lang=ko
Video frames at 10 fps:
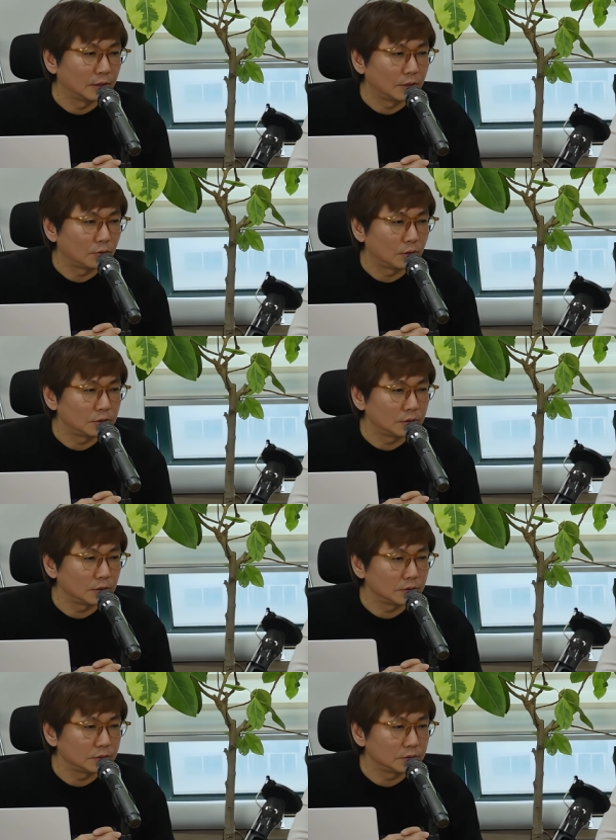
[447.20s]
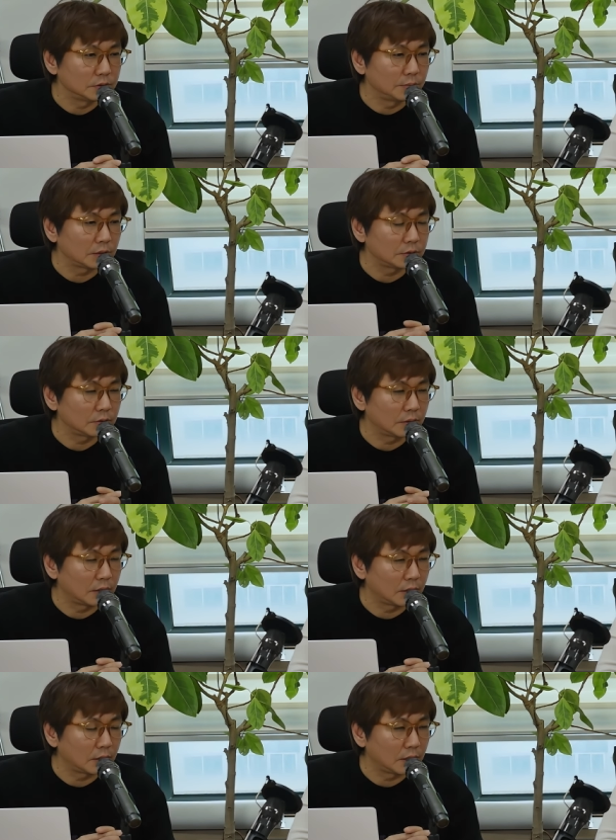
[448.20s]
굉장히 그 음악적
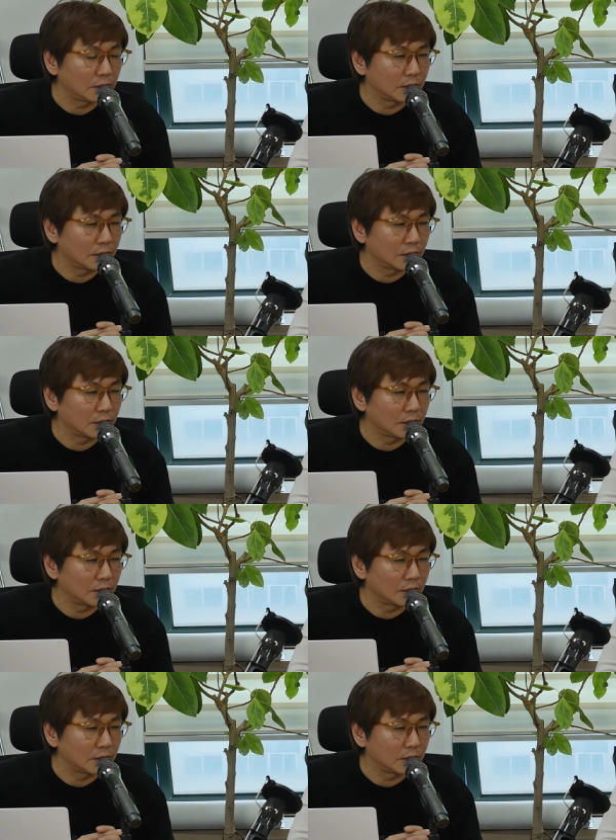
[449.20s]
감각과